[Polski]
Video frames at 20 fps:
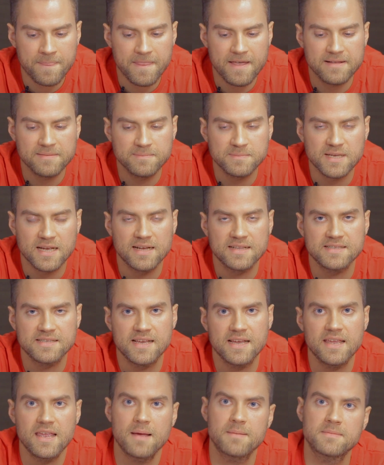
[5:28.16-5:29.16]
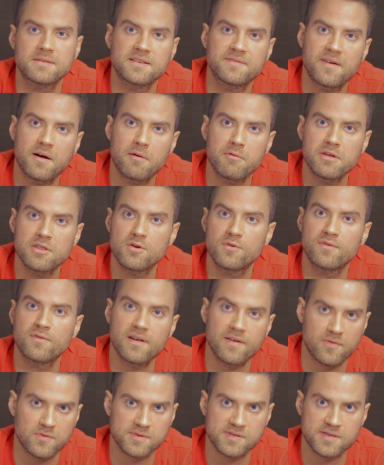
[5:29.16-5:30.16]
NCHC i NCV idą w
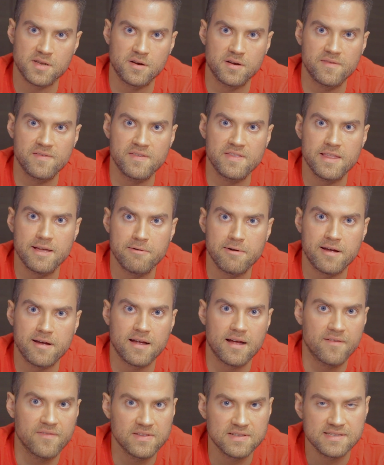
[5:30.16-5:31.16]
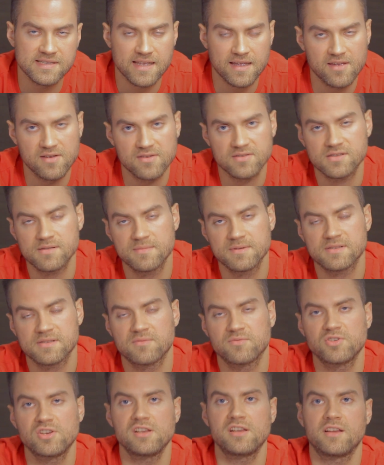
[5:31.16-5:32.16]
lewą stronę widełek, a więc takie osoby
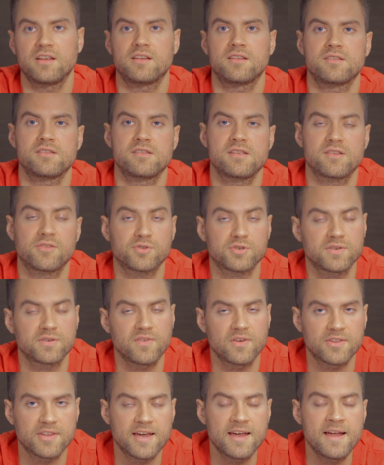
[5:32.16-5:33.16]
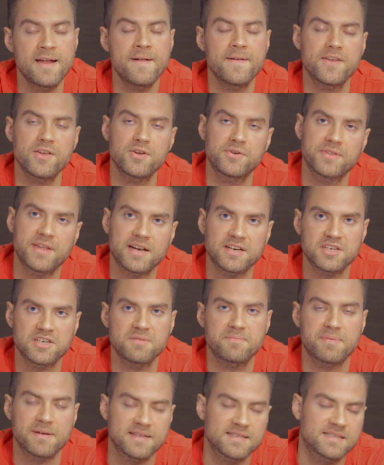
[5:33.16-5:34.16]
są silnie niedożywione i one raczej
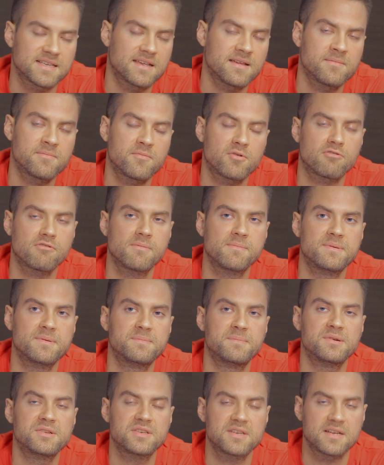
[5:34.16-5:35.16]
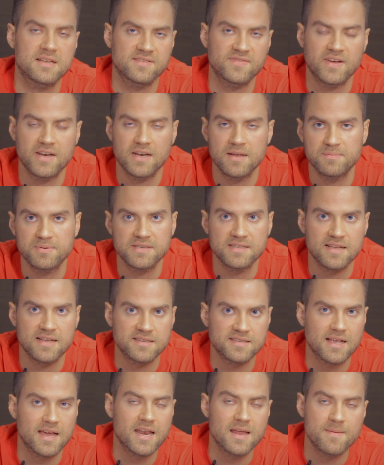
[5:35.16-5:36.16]
prędzej mogłyby być nazwane przez
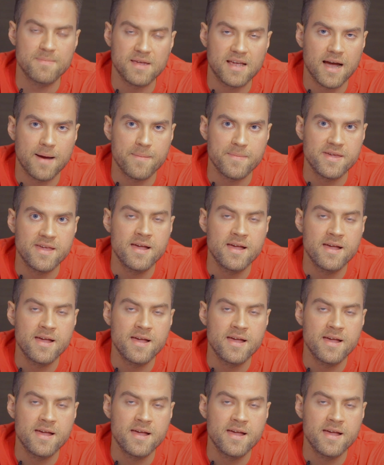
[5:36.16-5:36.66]
nas anemikami.